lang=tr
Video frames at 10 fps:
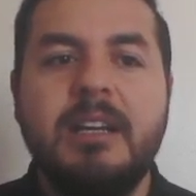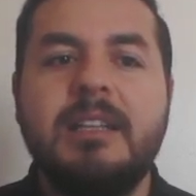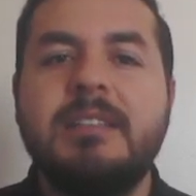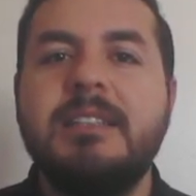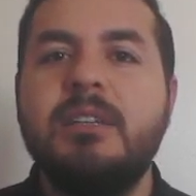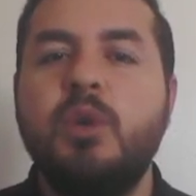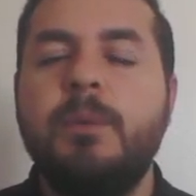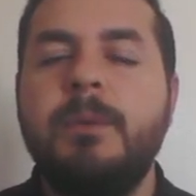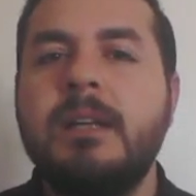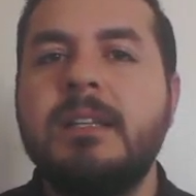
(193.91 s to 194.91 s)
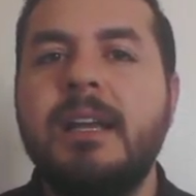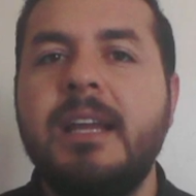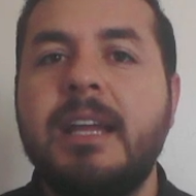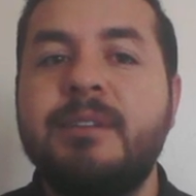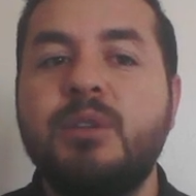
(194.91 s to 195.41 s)
Laterit topraklar
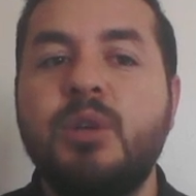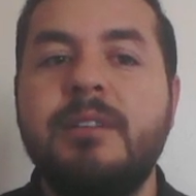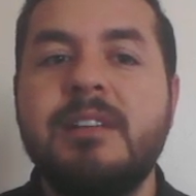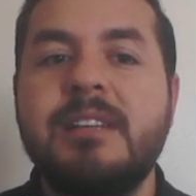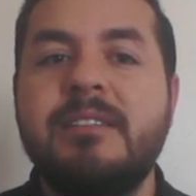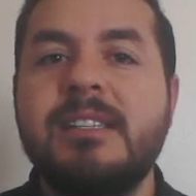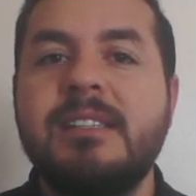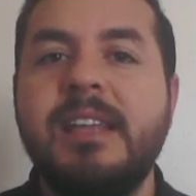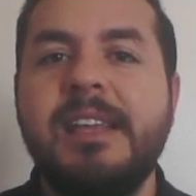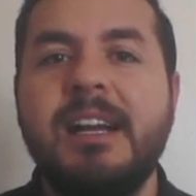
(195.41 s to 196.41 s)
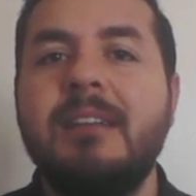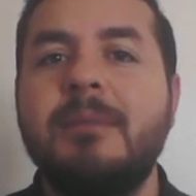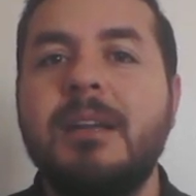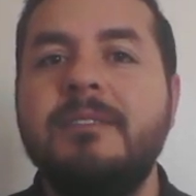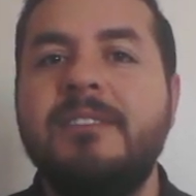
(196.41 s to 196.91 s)
ekvator ve çevresinde
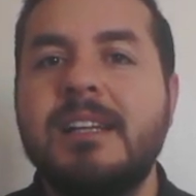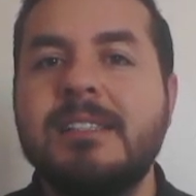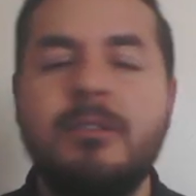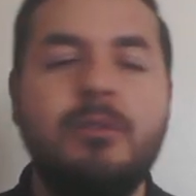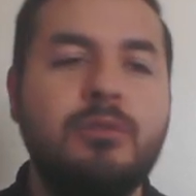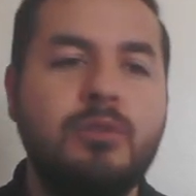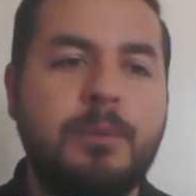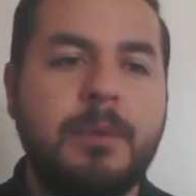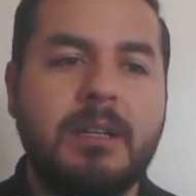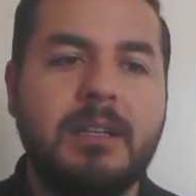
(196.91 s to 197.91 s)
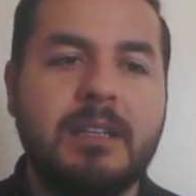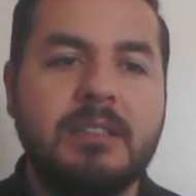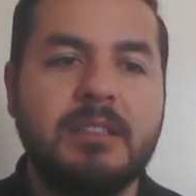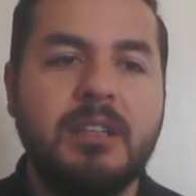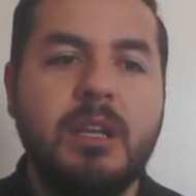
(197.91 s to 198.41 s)
yıkanmanın fazla olduğu topraklardır.